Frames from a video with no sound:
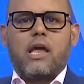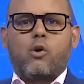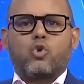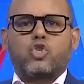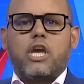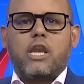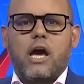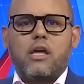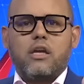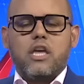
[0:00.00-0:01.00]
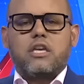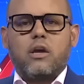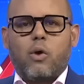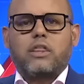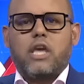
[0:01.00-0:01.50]
le cocina y
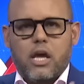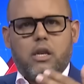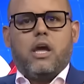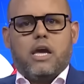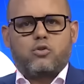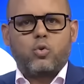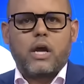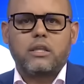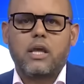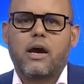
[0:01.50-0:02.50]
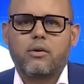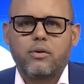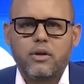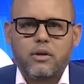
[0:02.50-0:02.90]
quien lo atiende es un haitiano?